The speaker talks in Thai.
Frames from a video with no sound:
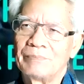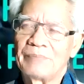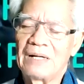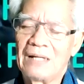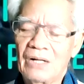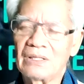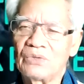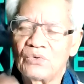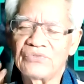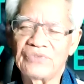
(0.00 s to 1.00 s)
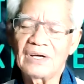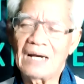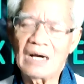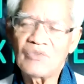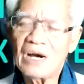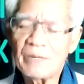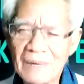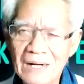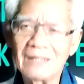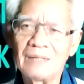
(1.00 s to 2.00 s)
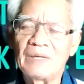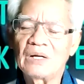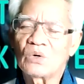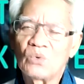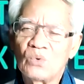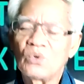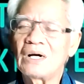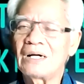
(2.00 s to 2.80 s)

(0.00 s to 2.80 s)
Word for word: ไปไหนก็ติดตัวสีขาวว่าไปไม่กลัว